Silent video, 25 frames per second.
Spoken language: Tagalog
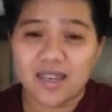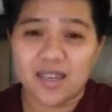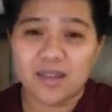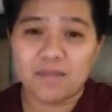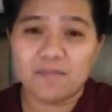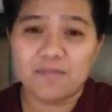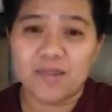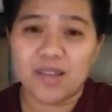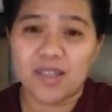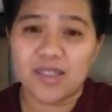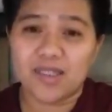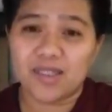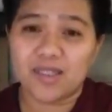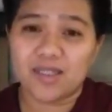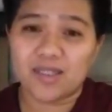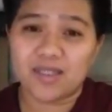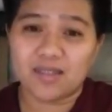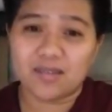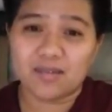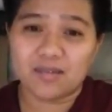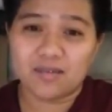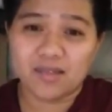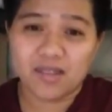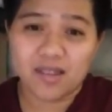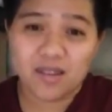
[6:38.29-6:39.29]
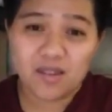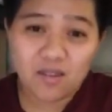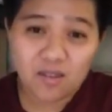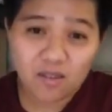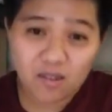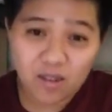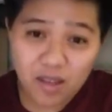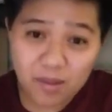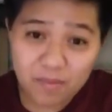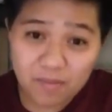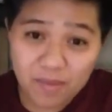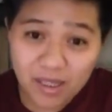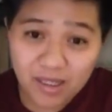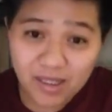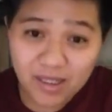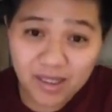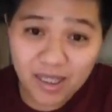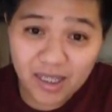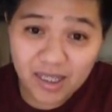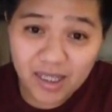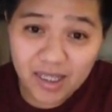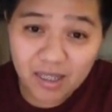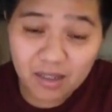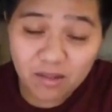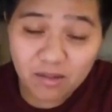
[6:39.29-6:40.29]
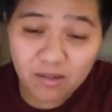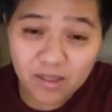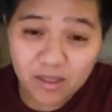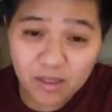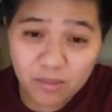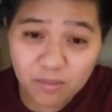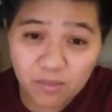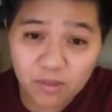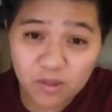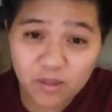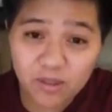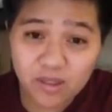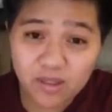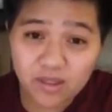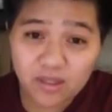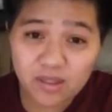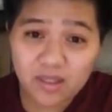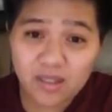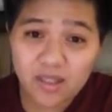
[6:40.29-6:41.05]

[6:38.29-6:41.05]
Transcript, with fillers: I-bless, o i-bless kanya og samot,